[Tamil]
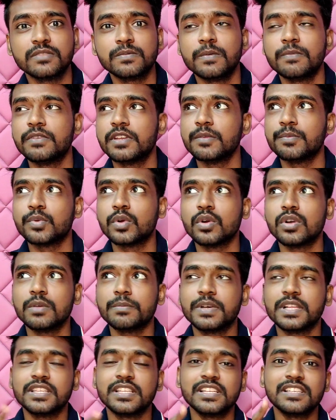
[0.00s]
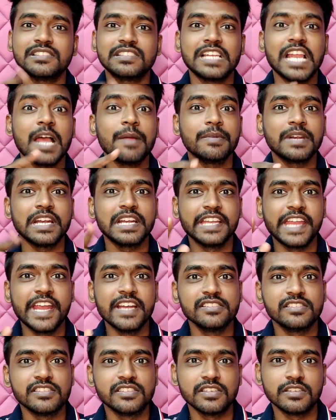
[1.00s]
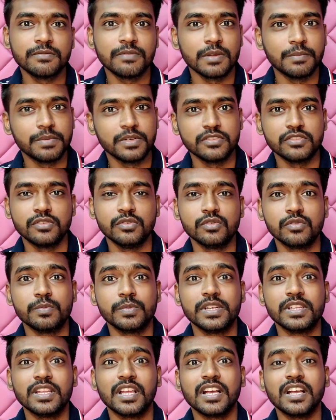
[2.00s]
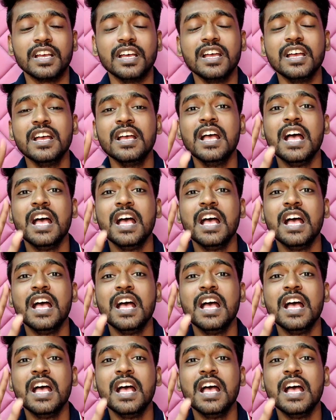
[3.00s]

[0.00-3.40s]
எக்ஸ் ஃபிஃப்டி ப்ரோவில் பார்த்தீங்கன்னா ஸ்னாப்ட்ராகன் எயிட் சிக்ஸ்டி ஃபைவ் ப்ளஸ் யூஸ் பண்ணியிருந்தாங்க